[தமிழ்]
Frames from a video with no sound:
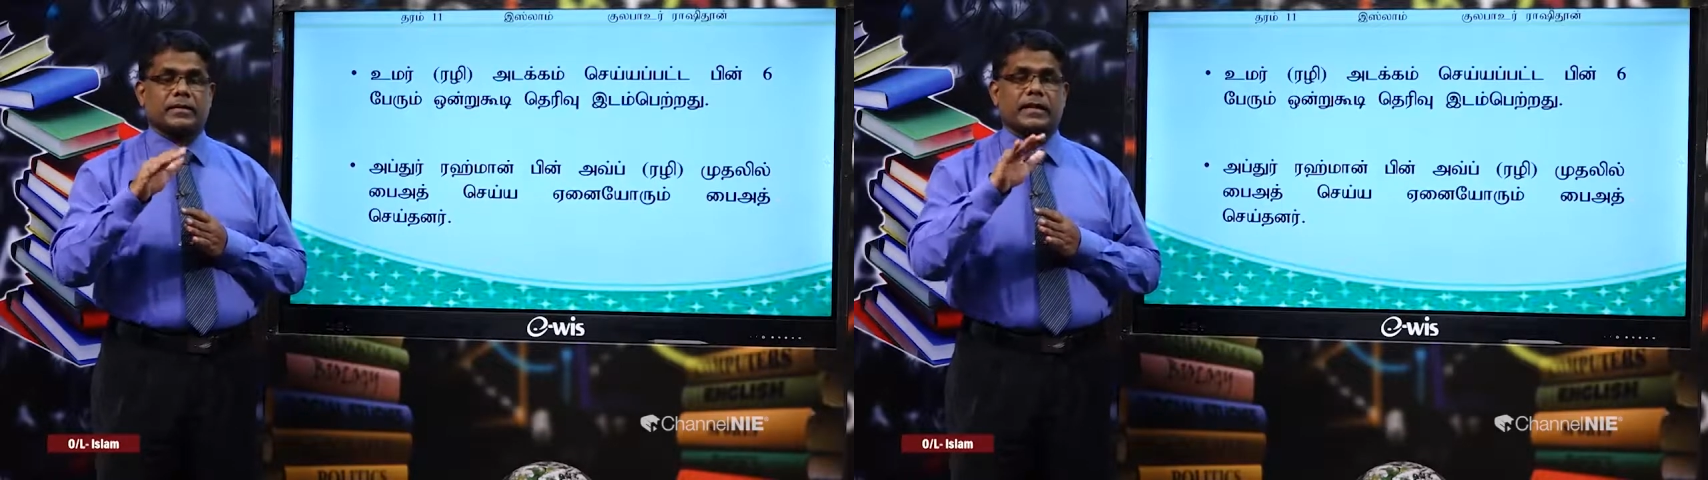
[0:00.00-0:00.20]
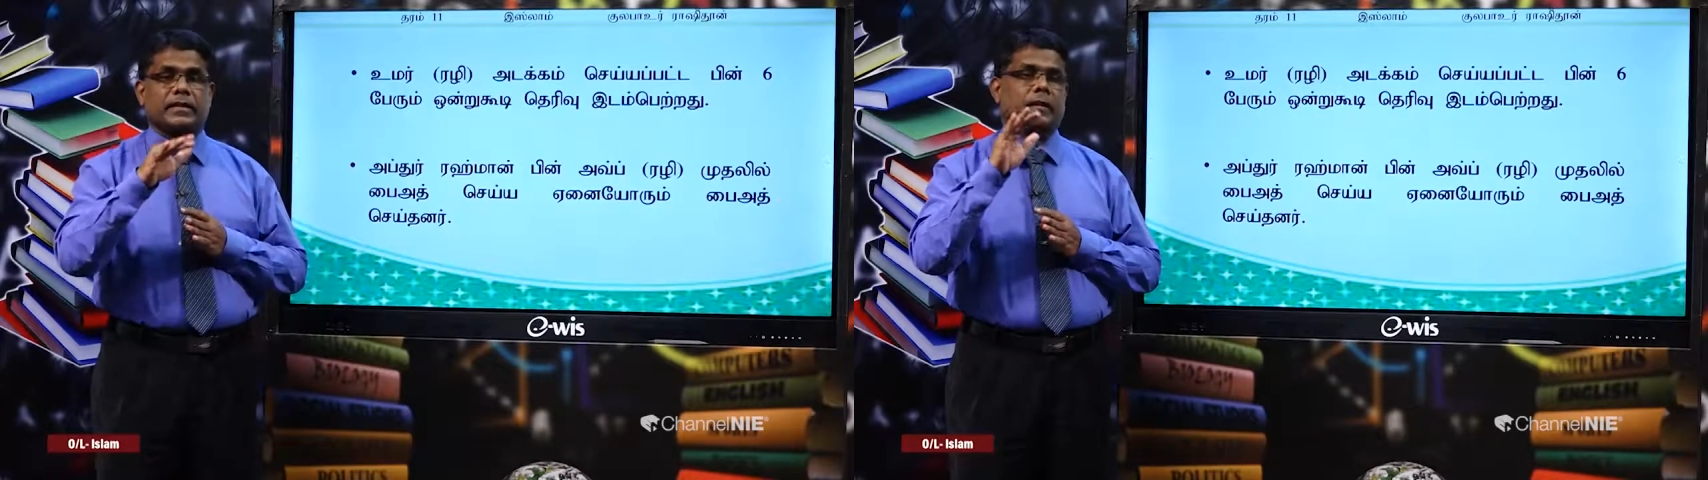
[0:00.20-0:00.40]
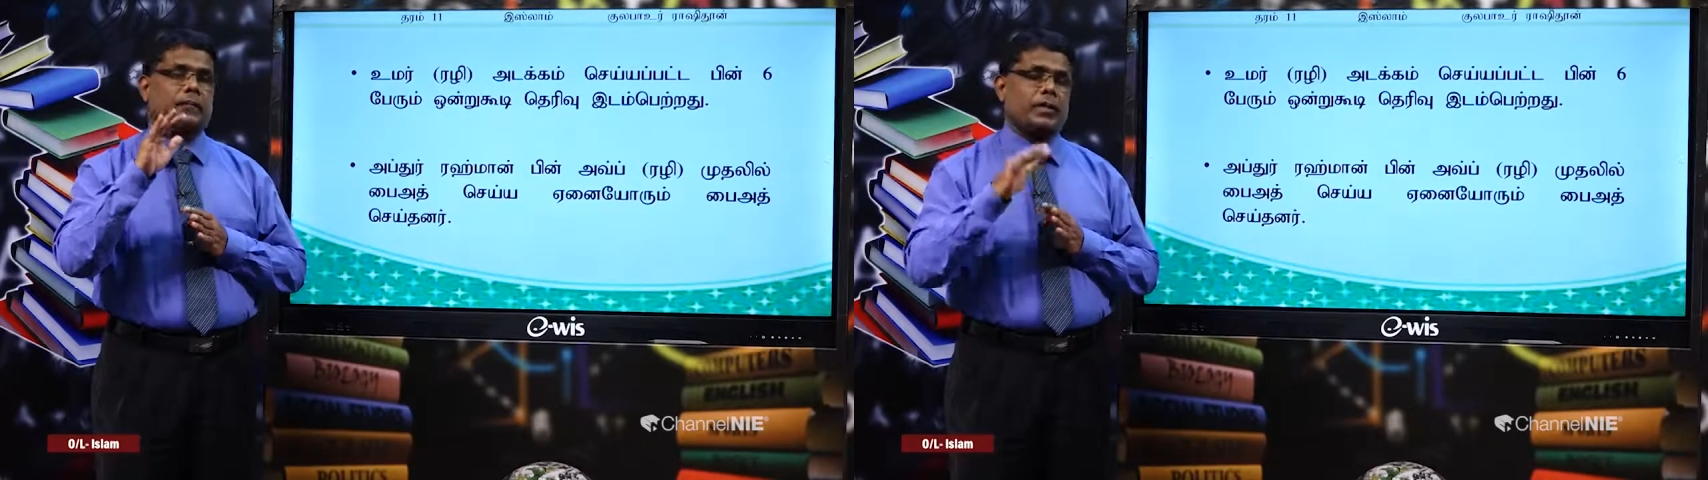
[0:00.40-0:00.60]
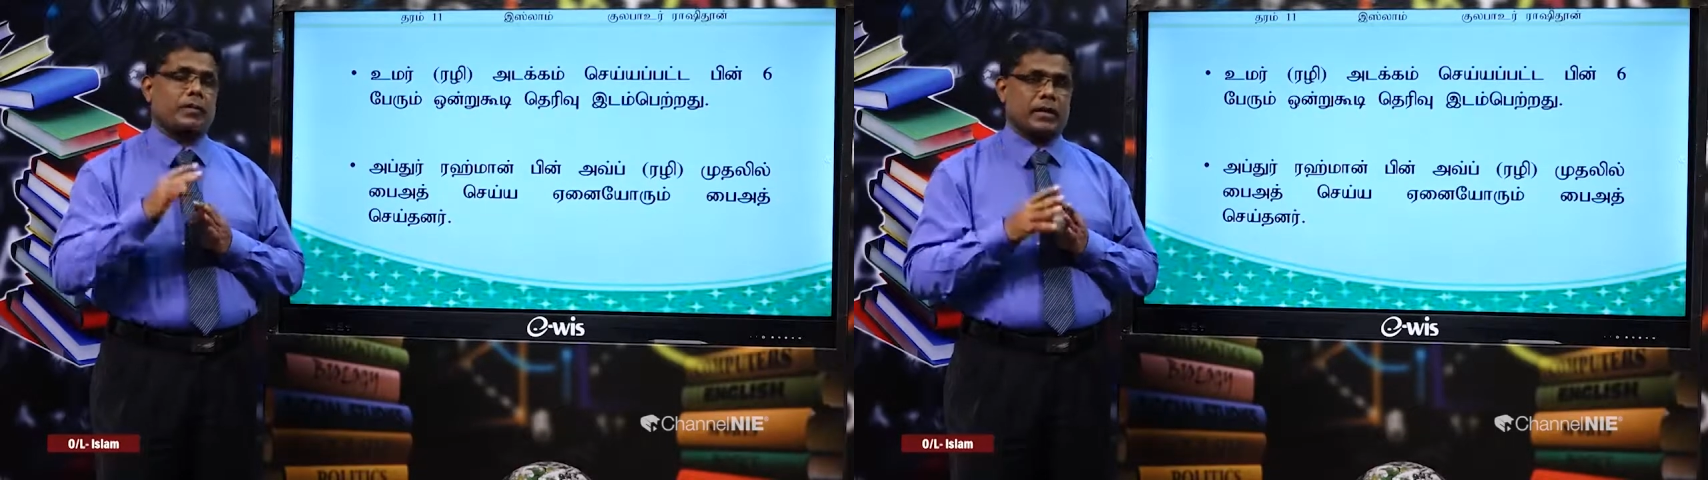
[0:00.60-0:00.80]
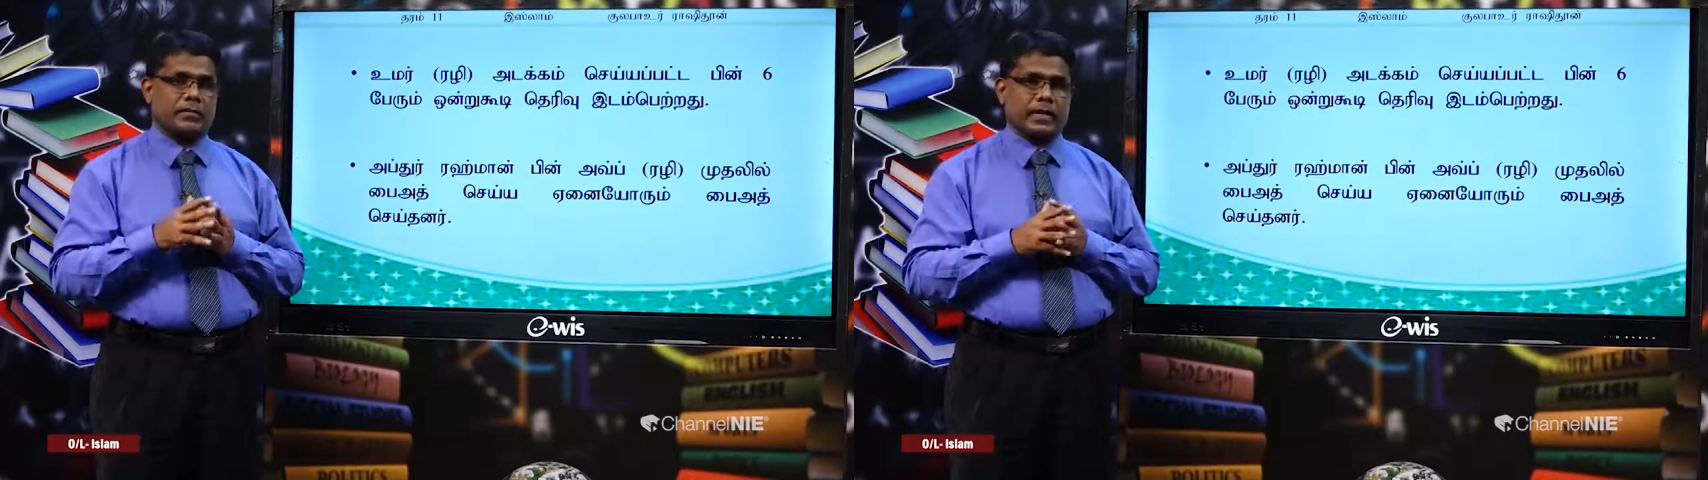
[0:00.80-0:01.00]
சத்திய
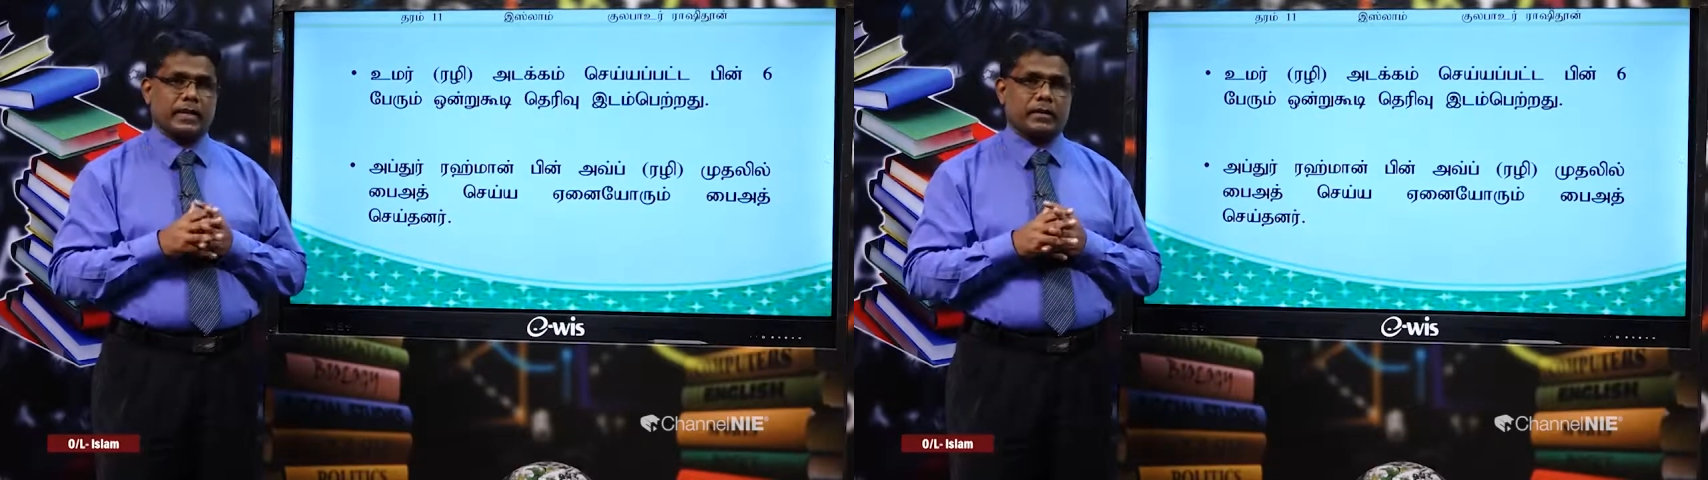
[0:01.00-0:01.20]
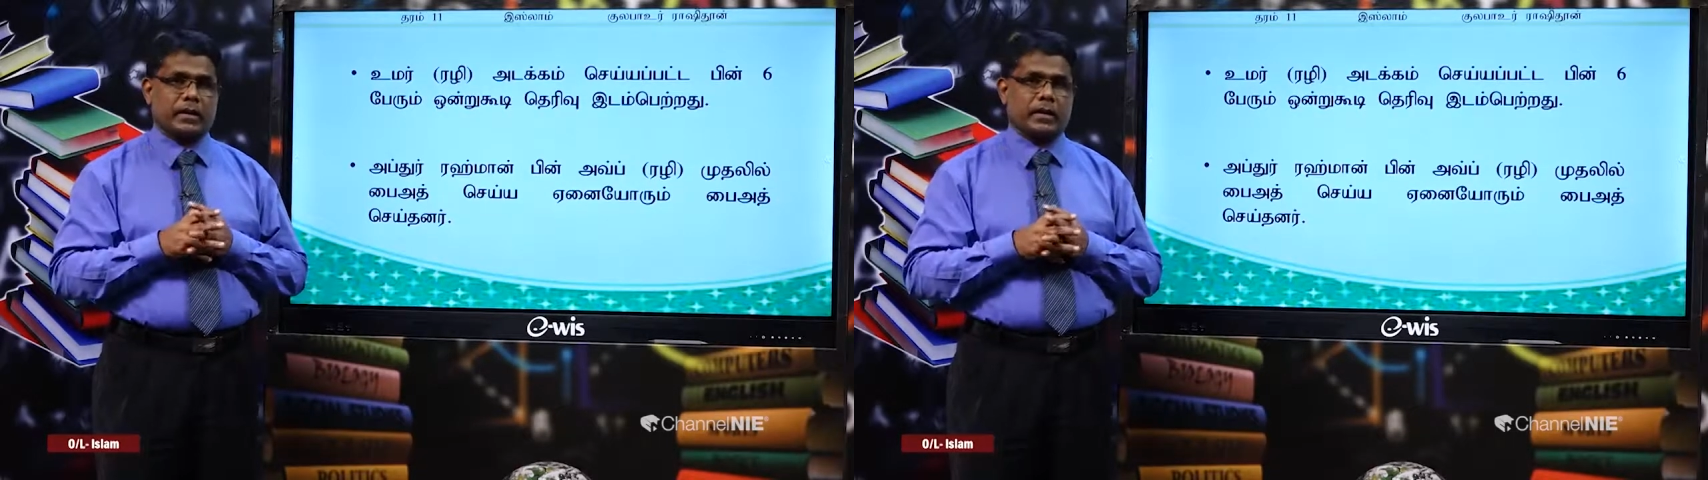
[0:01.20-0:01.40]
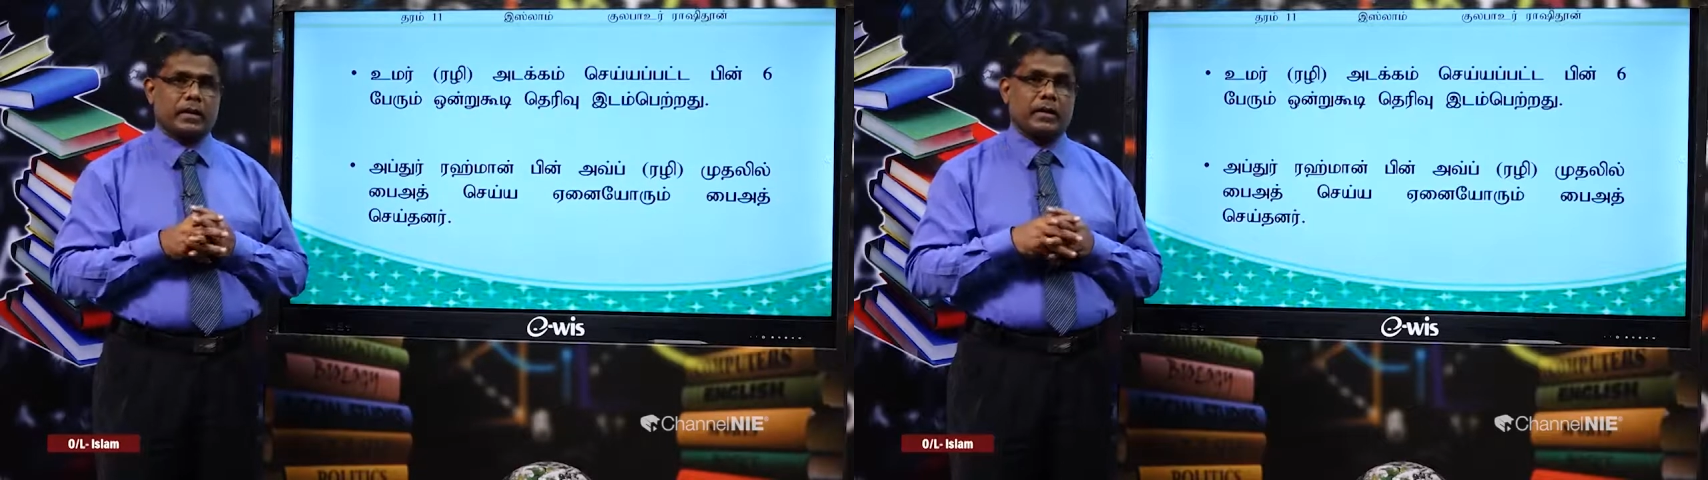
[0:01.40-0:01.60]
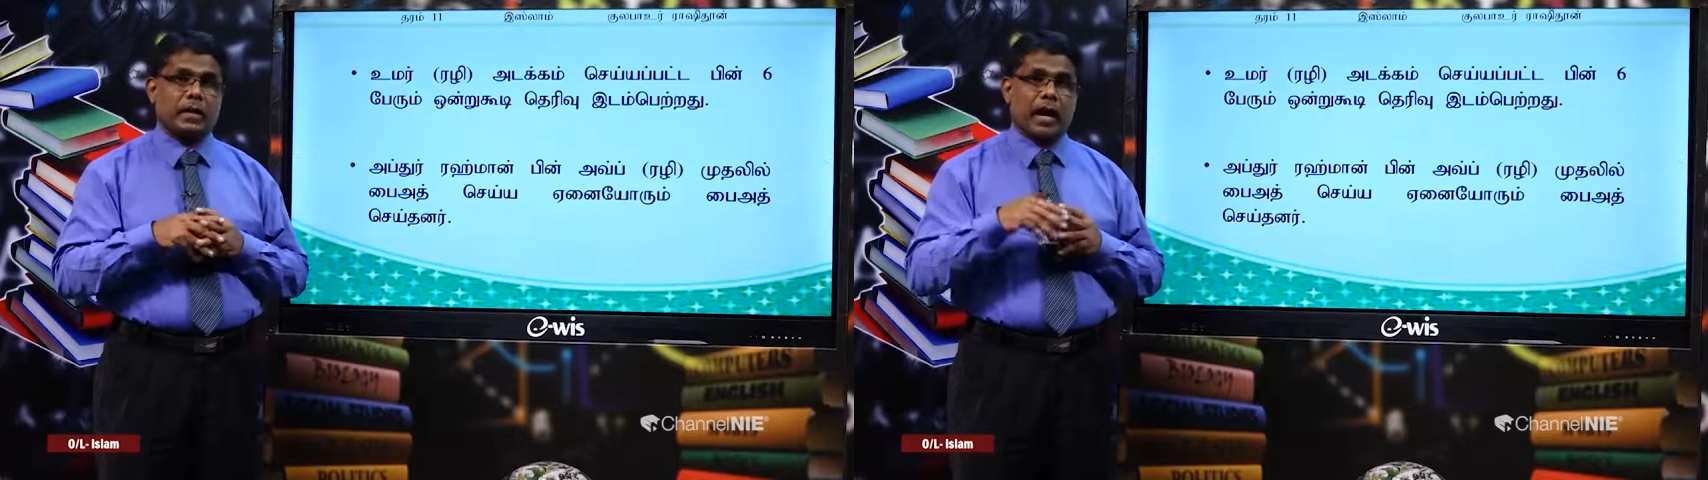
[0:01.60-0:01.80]
பிரமாணம் செய்கின்றார்கள்